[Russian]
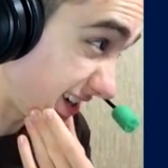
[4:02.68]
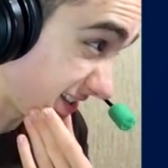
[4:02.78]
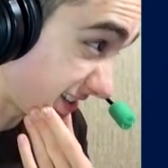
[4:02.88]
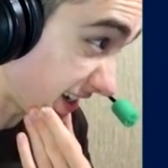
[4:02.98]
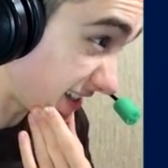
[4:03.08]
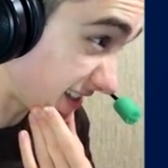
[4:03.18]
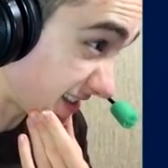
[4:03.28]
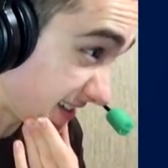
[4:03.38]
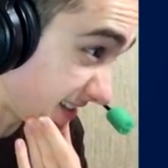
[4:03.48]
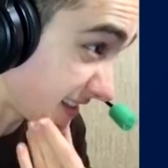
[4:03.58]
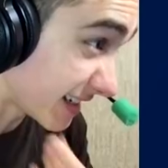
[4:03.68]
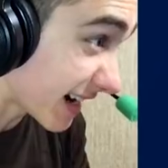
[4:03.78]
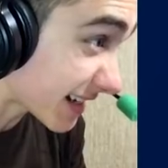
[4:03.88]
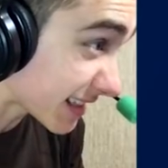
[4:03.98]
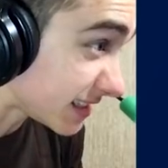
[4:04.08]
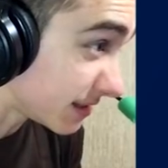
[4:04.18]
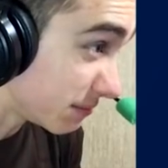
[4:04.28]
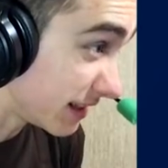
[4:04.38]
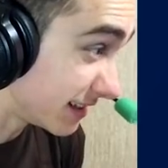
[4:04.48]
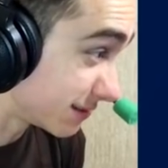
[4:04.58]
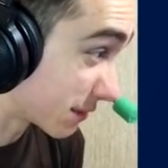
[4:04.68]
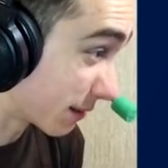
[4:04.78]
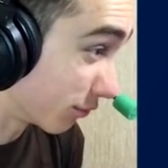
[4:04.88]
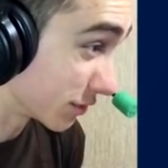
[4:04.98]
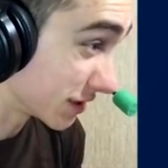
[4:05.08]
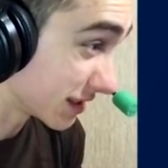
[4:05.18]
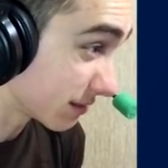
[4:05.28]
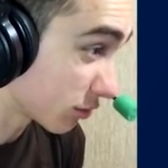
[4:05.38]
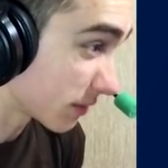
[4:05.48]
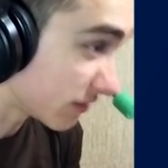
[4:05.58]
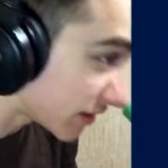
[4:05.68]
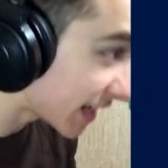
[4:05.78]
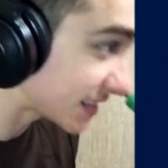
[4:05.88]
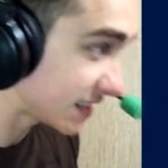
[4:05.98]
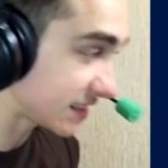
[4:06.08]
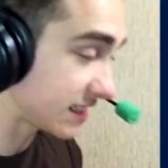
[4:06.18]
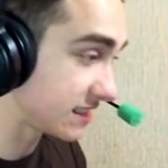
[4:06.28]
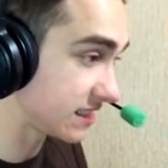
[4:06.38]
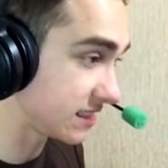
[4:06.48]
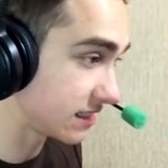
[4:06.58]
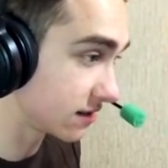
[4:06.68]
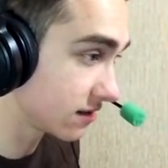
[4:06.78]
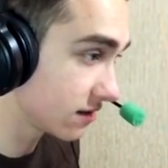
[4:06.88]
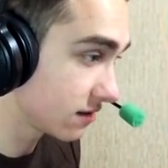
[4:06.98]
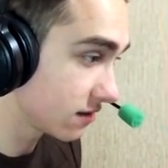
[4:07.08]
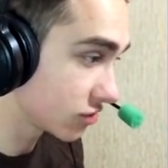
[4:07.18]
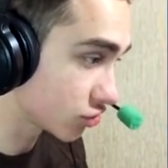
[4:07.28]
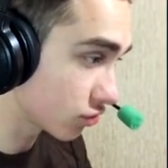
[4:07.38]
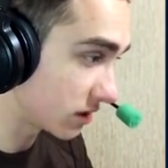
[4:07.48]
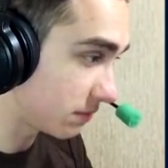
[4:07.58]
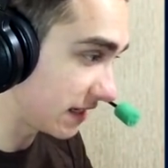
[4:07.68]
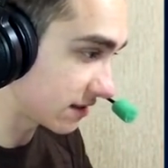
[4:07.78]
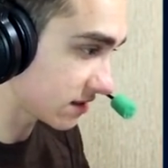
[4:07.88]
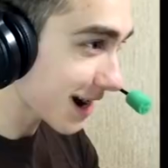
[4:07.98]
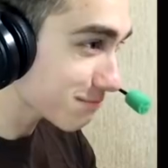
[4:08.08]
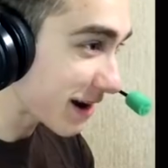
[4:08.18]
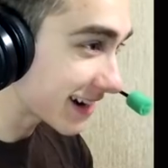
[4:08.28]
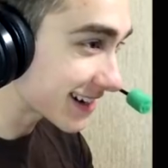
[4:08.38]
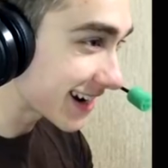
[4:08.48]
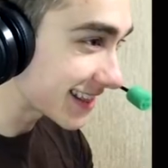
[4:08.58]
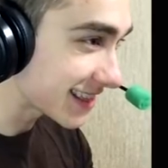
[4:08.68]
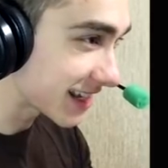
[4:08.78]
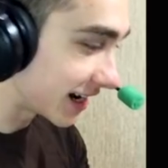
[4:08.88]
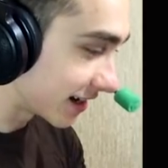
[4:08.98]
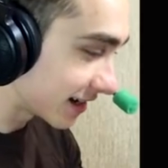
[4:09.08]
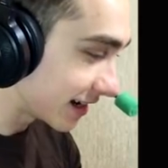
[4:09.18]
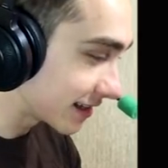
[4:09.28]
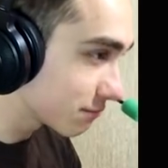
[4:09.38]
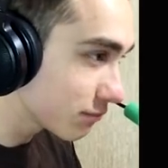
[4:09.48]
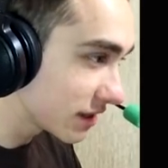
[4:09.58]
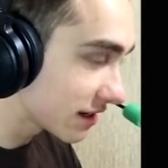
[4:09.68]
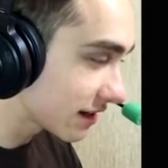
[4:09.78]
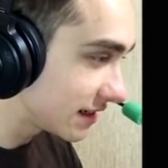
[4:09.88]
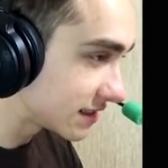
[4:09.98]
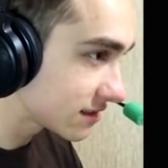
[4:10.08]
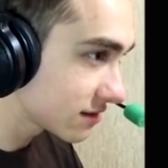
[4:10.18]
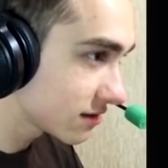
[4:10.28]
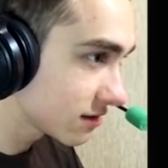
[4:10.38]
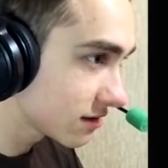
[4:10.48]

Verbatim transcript: 31 из 30. Как это дебилизм работает, я не могу понять. 12 из 30. Join, please. Как поиграть-то? End player list.